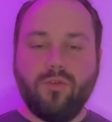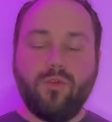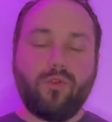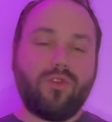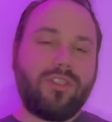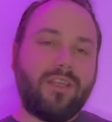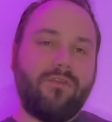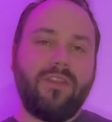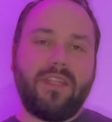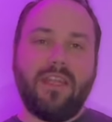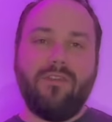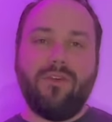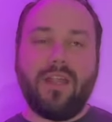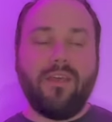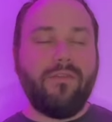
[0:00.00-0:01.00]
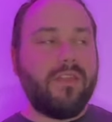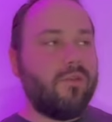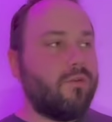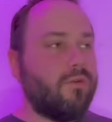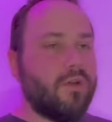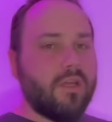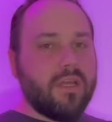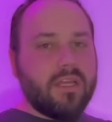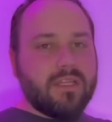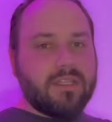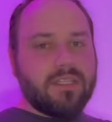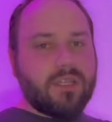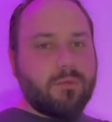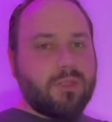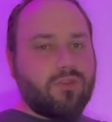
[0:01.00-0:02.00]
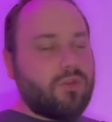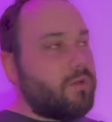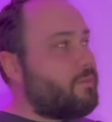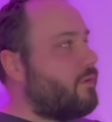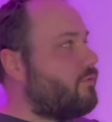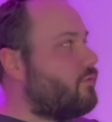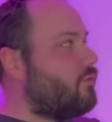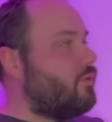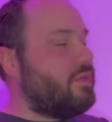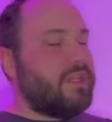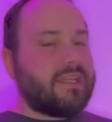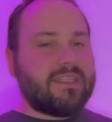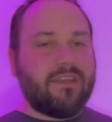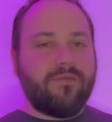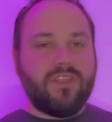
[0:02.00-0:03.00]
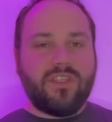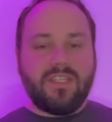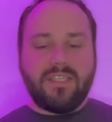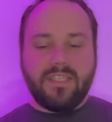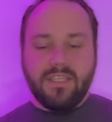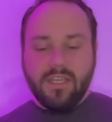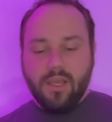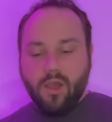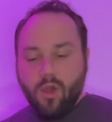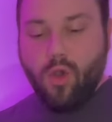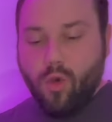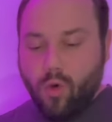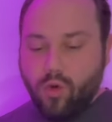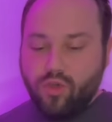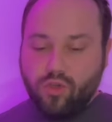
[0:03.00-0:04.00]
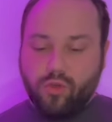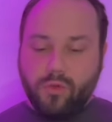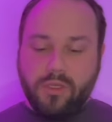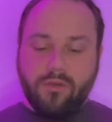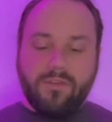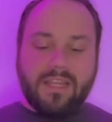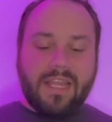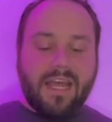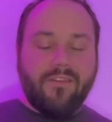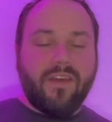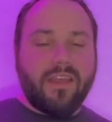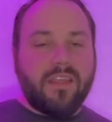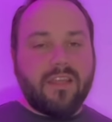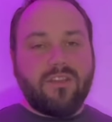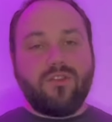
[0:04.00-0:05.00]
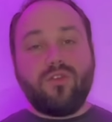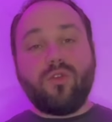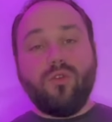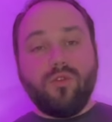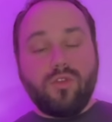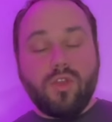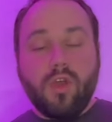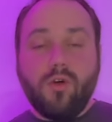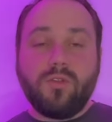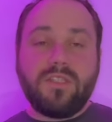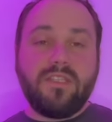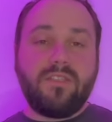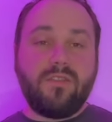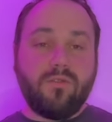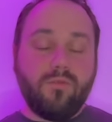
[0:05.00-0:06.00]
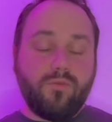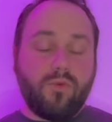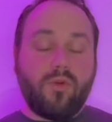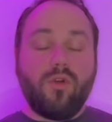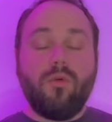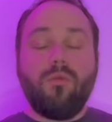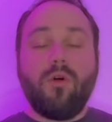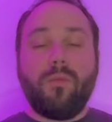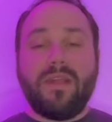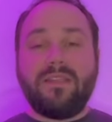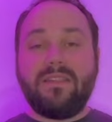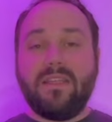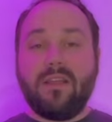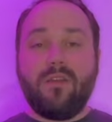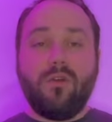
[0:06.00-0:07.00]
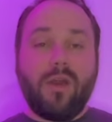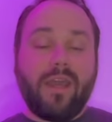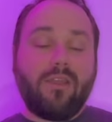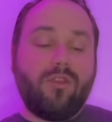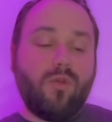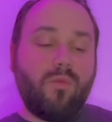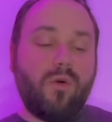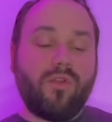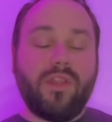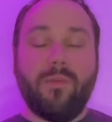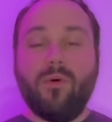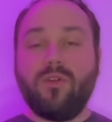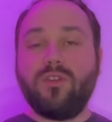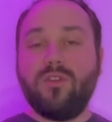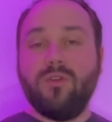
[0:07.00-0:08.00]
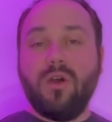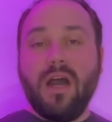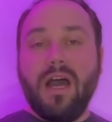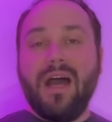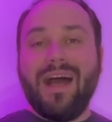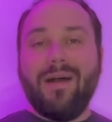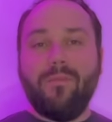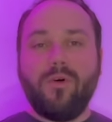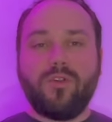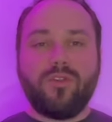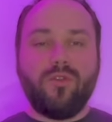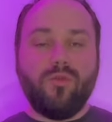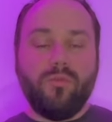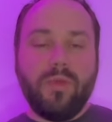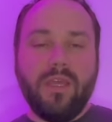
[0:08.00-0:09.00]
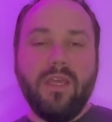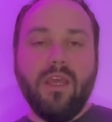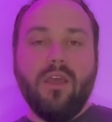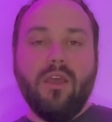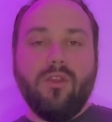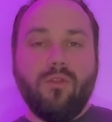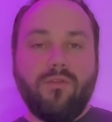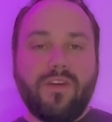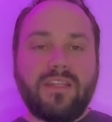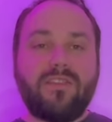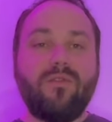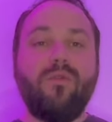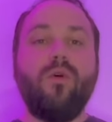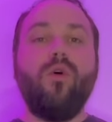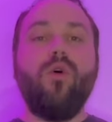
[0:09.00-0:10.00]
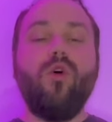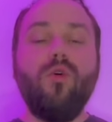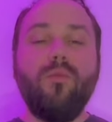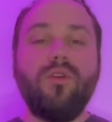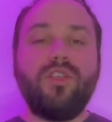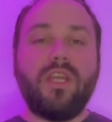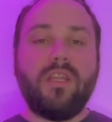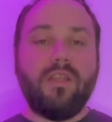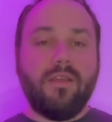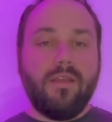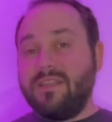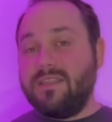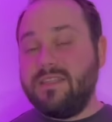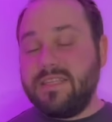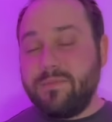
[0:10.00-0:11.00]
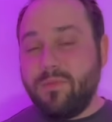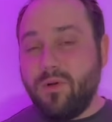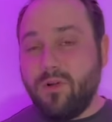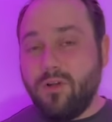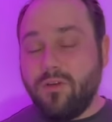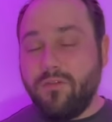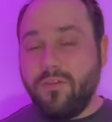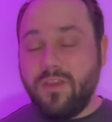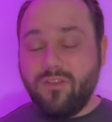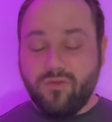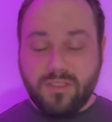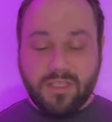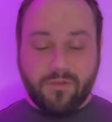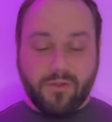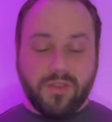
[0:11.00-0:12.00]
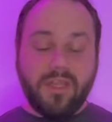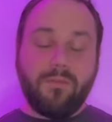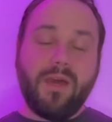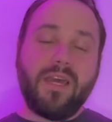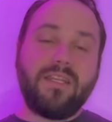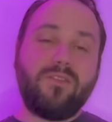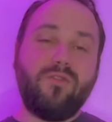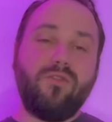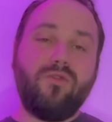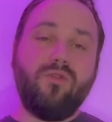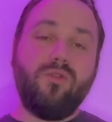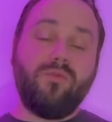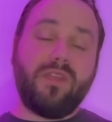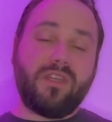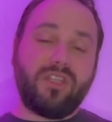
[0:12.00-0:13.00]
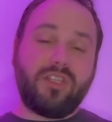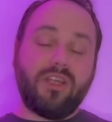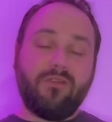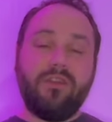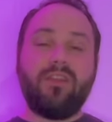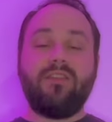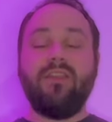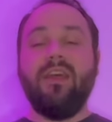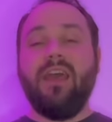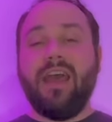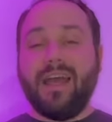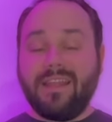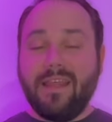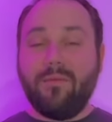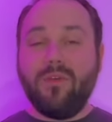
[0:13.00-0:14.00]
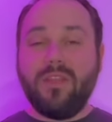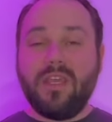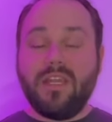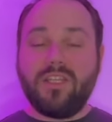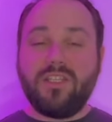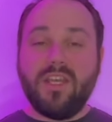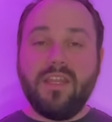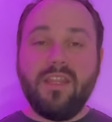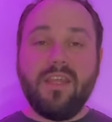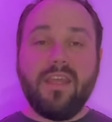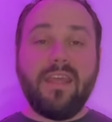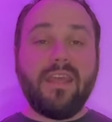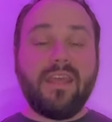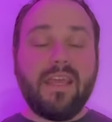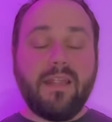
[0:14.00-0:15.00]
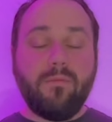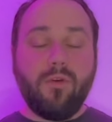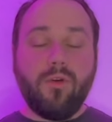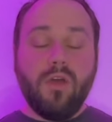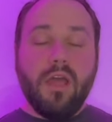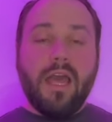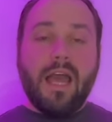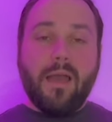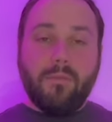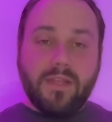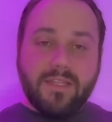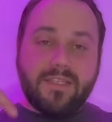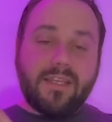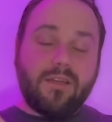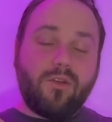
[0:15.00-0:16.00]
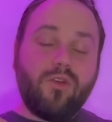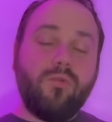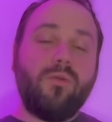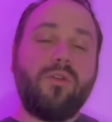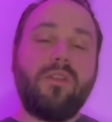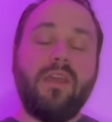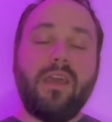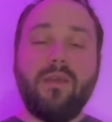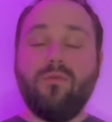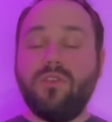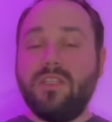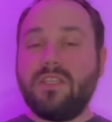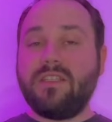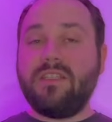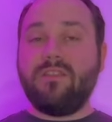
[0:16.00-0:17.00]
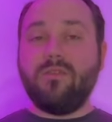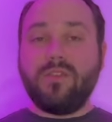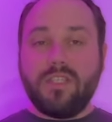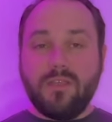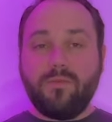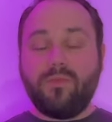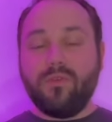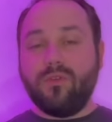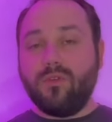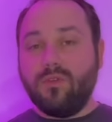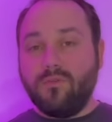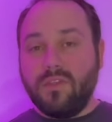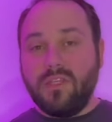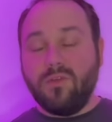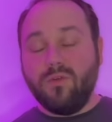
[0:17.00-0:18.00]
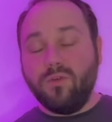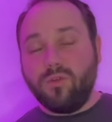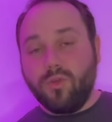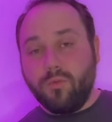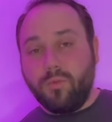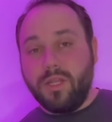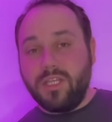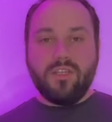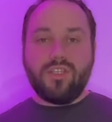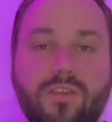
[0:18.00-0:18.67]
Donc je t'invite à aller voir la vidéo si jamais tu l'as pas vu, le lien s'affiche ici. Aujourd'hui, on va travailler sur une transition pour comment passer correctement d'un morceau A à un morceau B de façon homogène. Si c'est pas encore fait, juste avant de démarrer ce tuto, eh bien je t'invite à t'abonner à la chaîne et également à me laisser un commentaire et me dire si ce type de vidéo te plaît.